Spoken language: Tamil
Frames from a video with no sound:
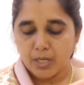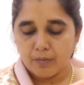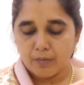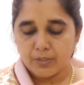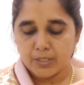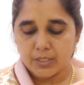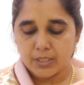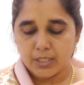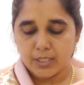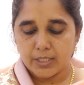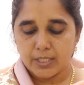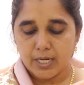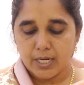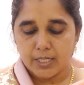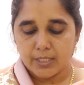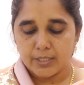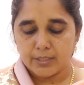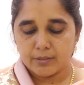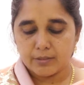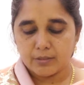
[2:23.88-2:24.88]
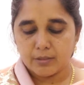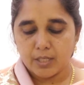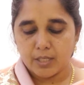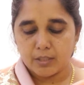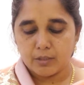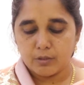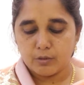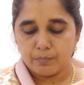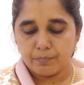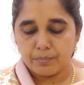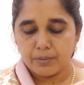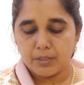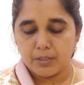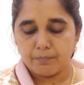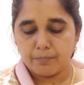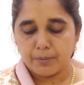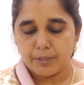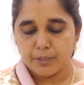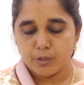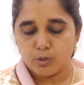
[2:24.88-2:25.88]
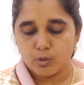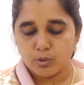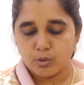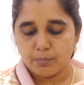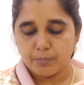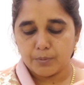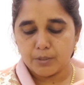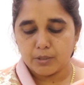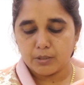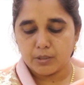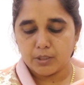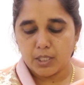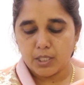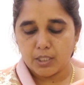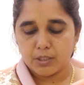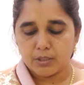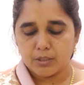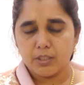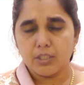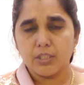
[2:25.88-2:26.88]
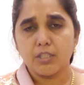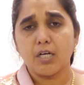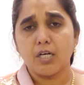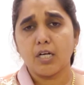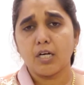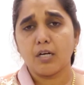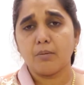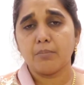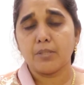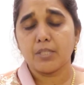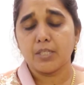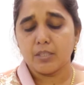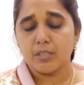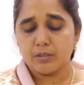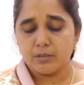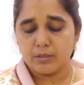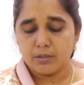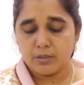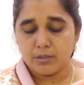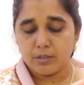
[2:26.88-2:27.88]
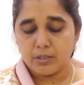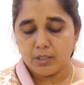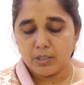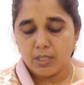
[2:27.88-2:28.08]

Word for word: அவர்களை அழைத்து அனுப்பி பரிசுத்தப்படுத்தி அதிகாலமே எழுந்து